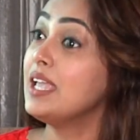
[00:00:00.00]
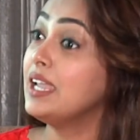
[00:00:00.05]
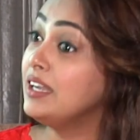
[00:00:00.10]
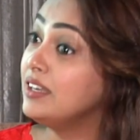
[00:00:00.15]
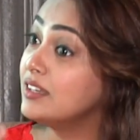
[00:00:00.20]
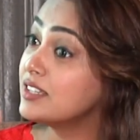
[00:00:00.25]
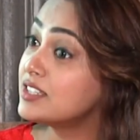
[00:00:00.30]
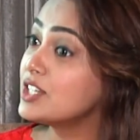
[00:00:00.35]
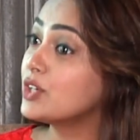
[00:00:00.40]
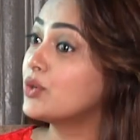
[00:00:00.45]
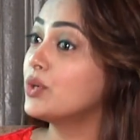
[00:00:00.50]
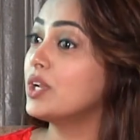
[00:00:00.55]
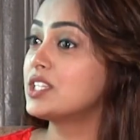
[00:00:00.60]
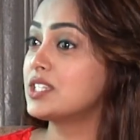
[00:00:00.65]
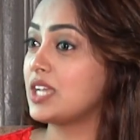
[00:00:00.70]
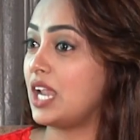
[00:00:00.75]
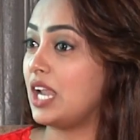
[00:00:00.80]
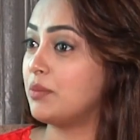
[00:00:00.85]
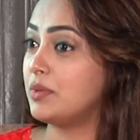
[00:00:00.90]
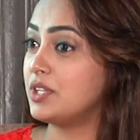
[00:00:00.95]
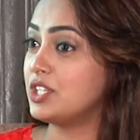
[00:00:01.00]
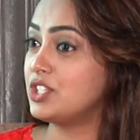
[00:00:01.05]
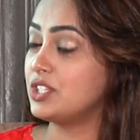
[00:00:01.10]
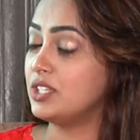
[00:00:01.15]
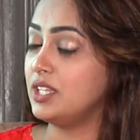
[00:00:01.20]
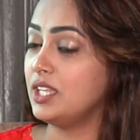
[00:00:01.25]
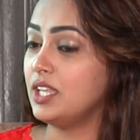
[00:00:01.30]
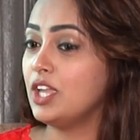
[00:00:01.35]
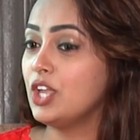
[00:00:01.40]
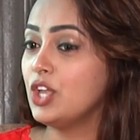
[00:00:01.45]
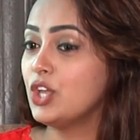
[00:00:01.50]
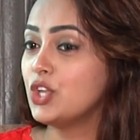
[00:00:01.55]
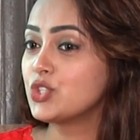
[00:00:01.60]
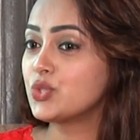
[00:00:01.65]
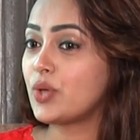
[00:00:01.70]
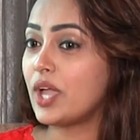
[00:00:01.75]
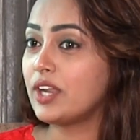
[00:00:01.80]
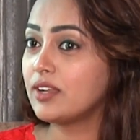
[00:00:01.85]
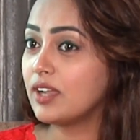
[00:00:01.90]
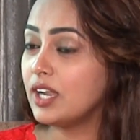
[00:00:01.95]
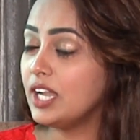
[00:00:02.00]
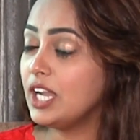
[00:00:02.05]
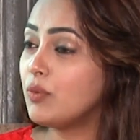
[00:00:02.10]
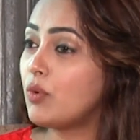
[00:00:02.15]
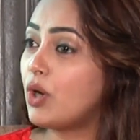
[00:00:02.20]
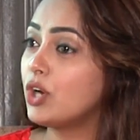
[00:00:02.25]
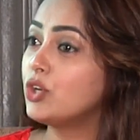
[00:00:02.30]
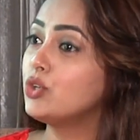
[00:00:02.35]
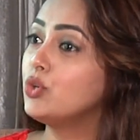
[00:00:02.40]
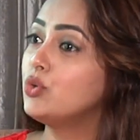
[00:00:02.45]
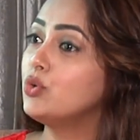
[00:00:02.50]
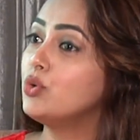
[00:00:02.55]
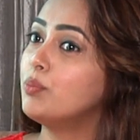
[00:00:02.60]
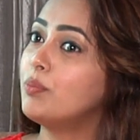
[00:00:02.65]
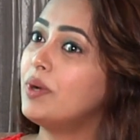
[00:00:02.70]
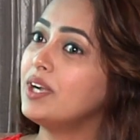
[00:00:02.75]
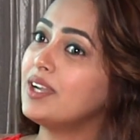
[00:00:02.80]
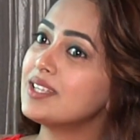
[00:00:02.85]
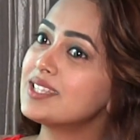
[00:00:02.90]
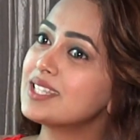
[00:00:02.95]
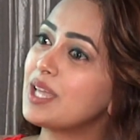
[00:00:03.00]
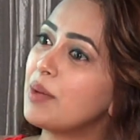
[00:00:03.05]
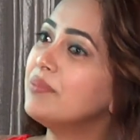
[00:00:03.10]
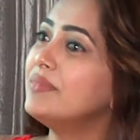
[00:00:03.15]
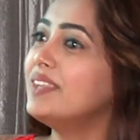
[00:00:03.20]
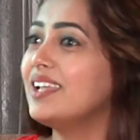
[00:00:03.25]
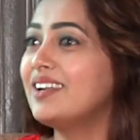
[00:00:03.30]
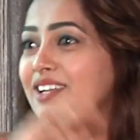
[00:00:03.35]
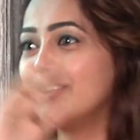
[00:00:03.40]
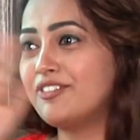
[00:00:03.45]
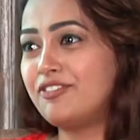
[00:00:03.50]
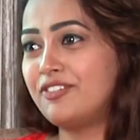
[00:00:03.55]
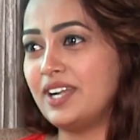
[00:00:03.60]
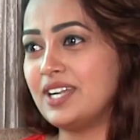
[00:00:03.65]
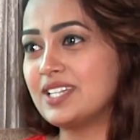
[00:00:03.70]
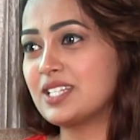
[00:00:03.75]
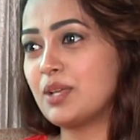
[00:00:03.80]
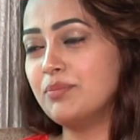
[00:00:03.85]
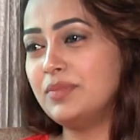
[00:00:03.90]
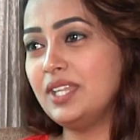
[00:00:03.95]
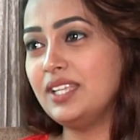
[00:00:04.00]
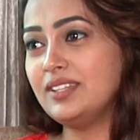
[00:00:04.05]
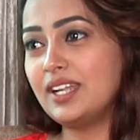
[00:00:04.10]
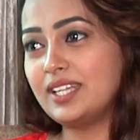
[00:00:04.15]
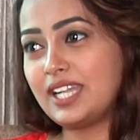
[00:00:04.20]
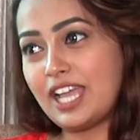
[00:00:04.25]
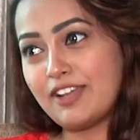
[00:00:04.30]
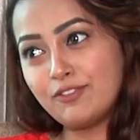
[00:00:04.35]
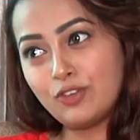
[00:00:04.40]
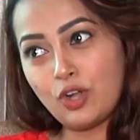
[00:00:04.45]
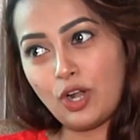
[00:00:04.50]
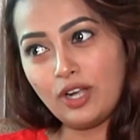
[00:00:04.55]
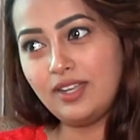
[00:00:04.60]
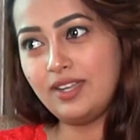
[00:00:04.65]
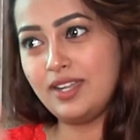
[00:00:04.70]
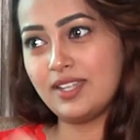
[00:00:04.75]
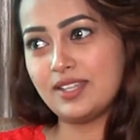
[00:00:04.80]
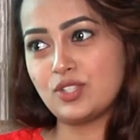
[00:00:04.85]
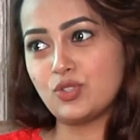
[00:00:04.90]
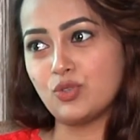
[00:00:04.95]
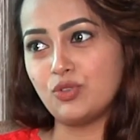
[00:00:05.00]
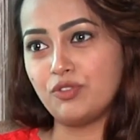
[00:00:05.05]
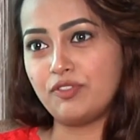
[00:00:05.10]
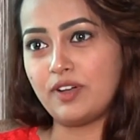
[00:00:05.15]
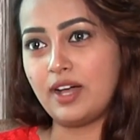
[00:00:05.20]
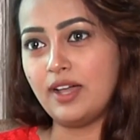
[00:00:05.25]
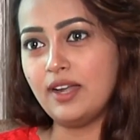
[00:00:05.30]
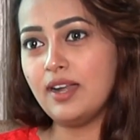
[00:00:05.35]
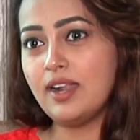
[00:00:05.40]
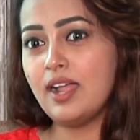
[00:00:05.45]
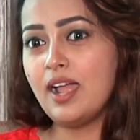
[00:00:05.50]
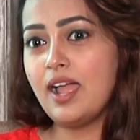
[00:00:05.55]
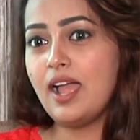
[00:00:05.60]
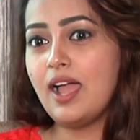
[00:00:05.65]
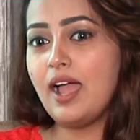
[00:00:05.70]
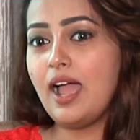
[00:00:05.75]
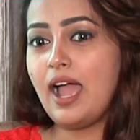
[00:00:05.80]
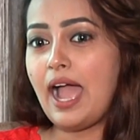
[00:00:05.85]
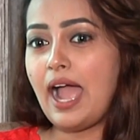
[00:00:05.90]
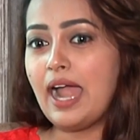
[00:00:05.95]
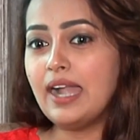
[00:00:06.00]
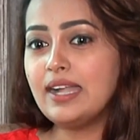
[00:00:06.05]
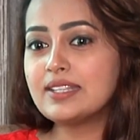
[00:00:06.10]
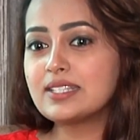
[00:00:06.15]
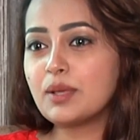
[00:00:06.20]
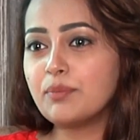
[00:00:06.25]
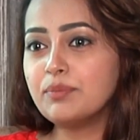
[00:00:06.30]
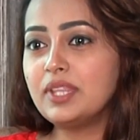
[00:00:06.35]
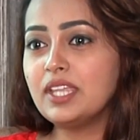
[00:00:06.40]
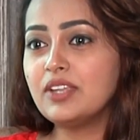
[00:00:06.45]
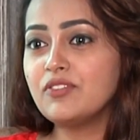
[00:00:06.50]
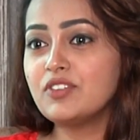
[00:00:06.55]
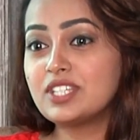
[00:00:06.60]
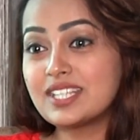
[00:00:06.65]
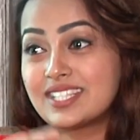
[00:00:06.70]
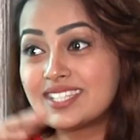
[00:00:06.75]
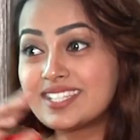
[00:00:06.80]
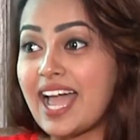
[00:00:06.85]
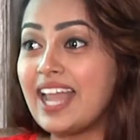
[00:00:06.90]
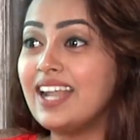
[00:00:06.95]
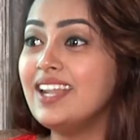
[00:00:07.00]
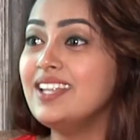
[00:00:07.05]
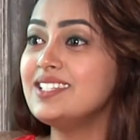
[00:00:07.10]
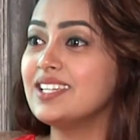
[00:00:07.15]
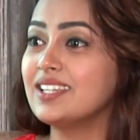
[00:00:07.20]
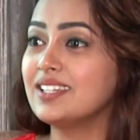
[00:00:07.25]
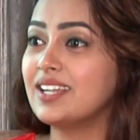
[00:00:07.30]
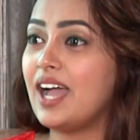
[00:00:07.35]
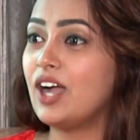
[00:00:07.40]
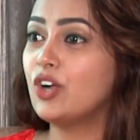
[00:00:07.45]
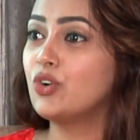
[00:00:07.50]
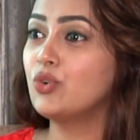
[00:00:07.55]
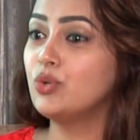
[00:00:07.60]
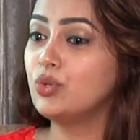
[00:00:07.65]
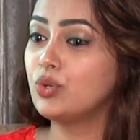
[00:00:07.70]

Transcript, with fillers: ఇండస్ట్రీ కూడా చాలా మంచిది సో ఐ రియలీ వాంట్ డూ బట్ సంథింగ్ డిఫరెంట్ సంథింగ్ దట్ ఐ హ్యావ్ నాట్ డన్ సో ఫార్ అండ్ సంథింగ్ విచ్ ఇస్ ఛాలెంజింగ్ నాకు